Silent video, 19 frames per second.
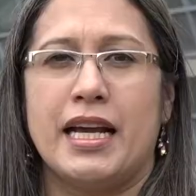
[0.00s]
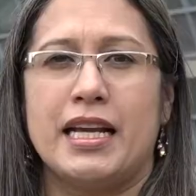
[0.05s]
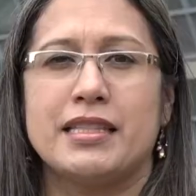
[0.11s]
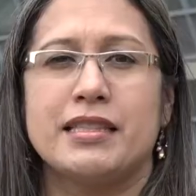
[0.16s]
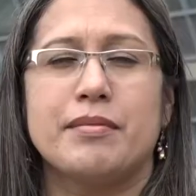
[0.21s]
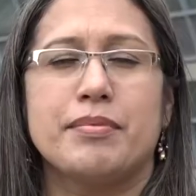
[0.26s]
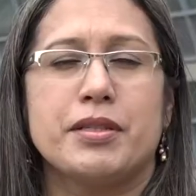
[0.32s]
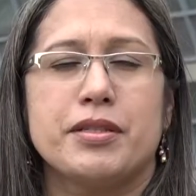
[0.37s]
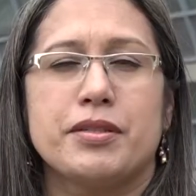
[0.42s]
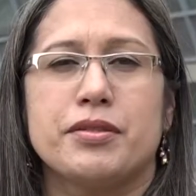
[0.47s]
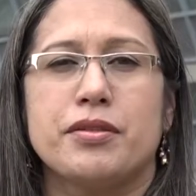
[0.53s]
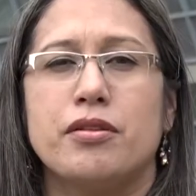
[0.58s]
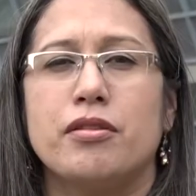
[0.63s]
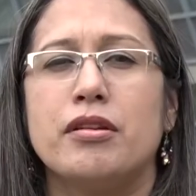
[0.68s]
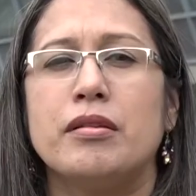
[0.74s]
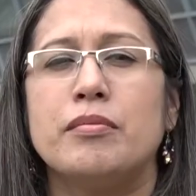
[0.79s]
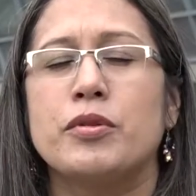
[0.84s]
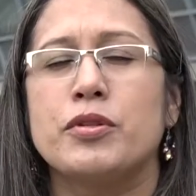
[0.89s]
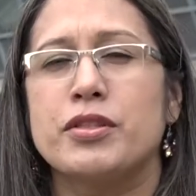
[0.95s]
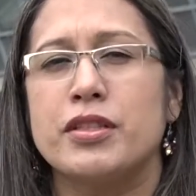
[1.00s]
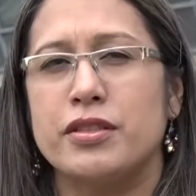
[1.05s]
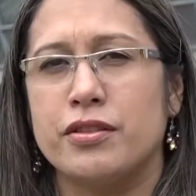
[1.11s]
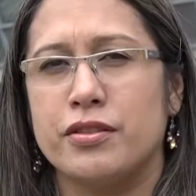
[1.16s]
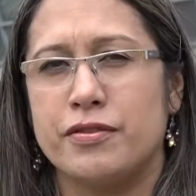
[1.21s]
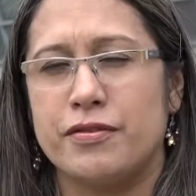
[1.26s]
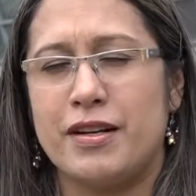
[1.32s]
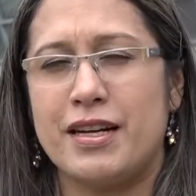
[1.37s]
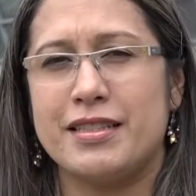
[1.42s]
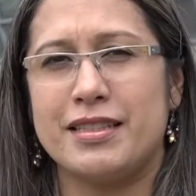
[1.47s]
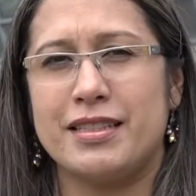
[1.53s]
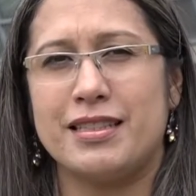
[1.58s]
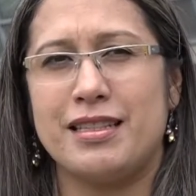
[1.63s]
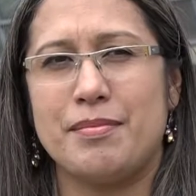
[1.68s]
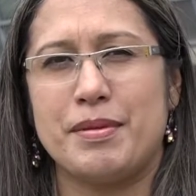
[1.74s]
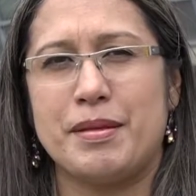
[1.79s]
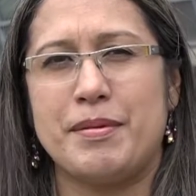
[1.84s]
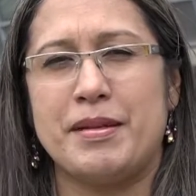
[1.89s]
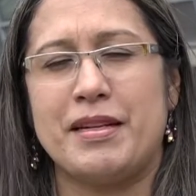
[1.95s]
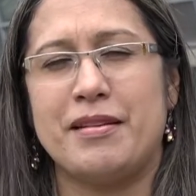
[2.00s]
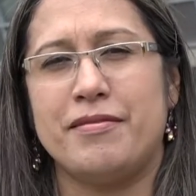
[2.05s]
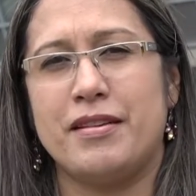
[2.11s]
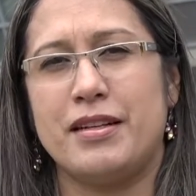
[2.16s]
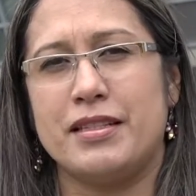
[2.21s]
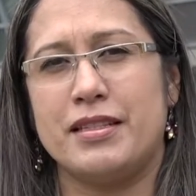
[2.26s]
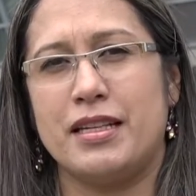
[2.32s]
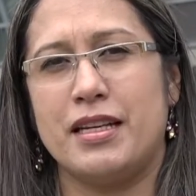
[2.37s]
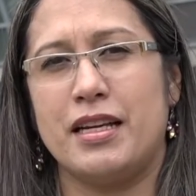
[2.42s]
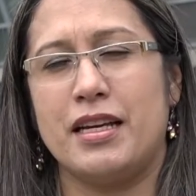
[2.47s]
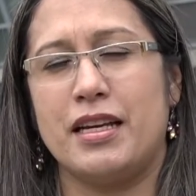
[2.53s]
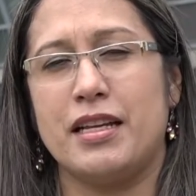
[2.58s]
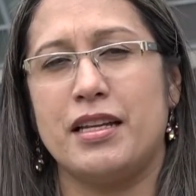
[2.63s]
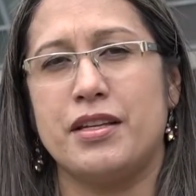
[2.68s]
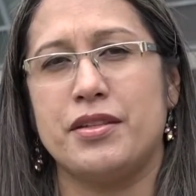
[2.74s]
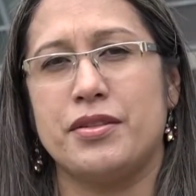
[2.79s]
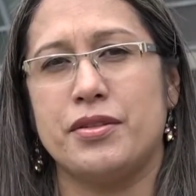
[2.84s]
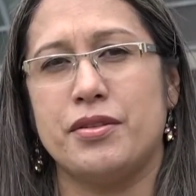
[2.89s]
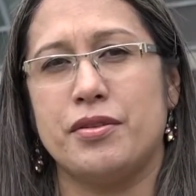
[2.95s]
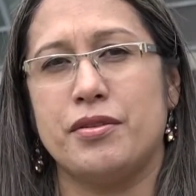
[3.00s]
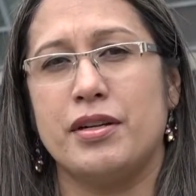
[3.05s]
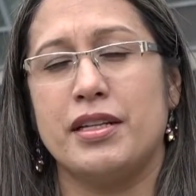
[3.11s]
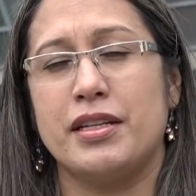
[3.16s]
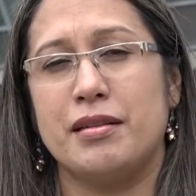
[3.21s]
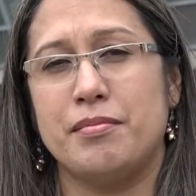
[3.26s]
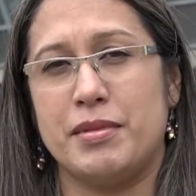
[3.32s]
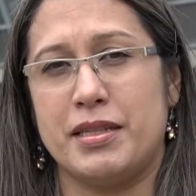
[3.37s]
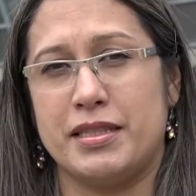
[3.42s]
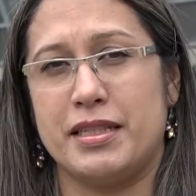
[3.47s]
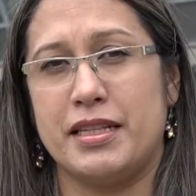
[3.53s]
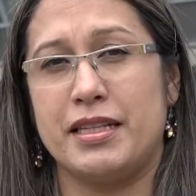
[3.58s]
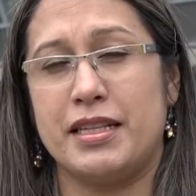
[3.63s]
Este proceso lo vimos en dos fases. La primera fase inició en el mes de